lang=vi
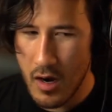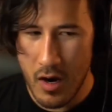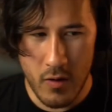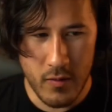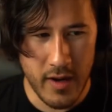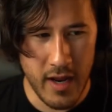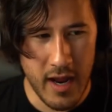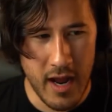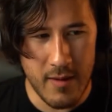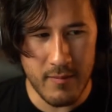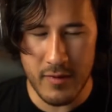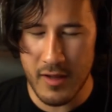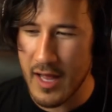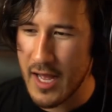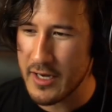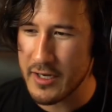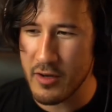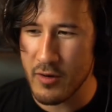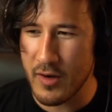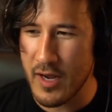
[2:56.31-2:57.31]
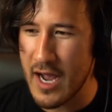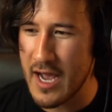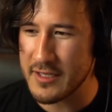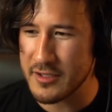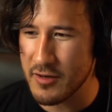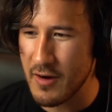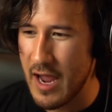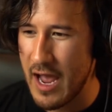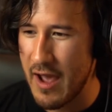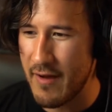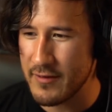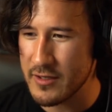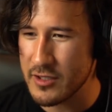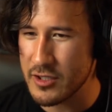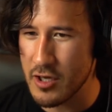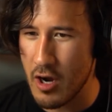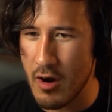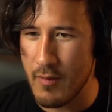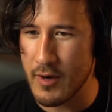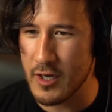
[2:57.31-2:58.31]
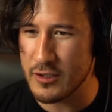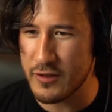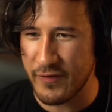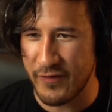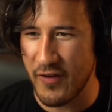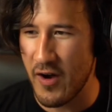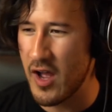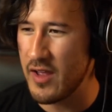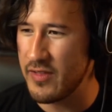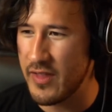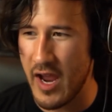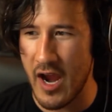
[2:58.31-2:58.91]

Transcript: chủ đề gaming. Với biểu cảm vô cùng dễ